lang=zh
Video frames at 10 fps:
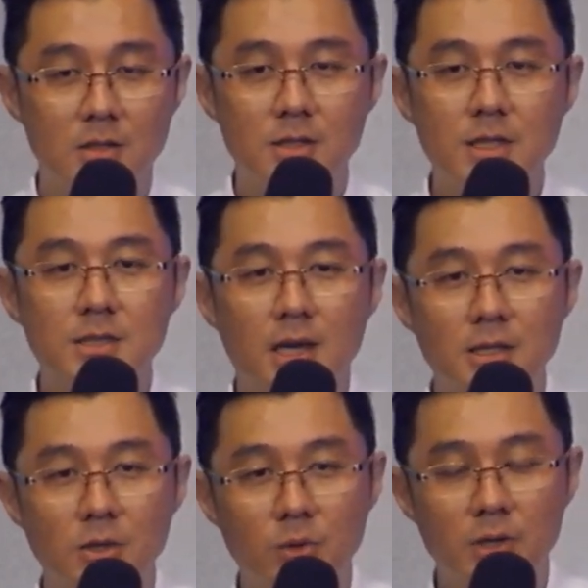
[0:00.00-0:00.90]
第三
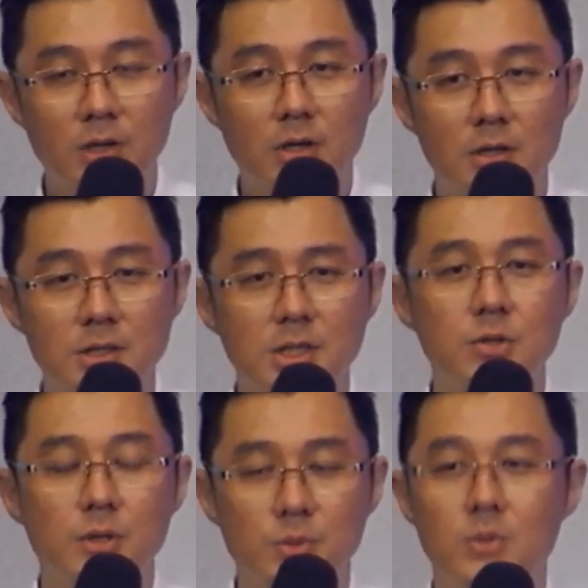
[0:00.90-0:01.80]
个月呢，七
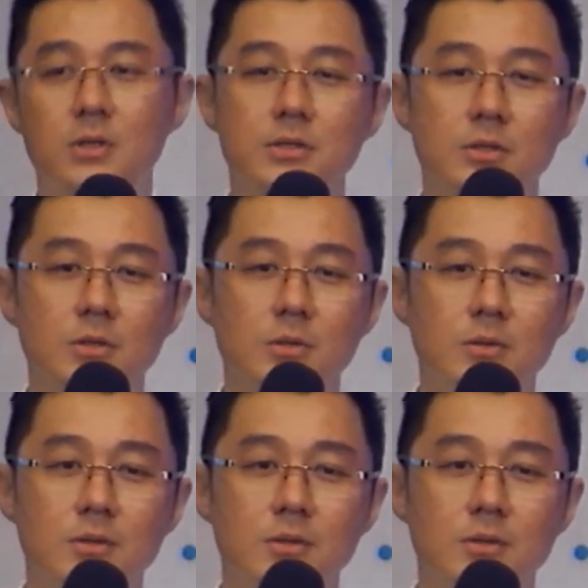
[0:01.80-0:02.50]
月多的时候，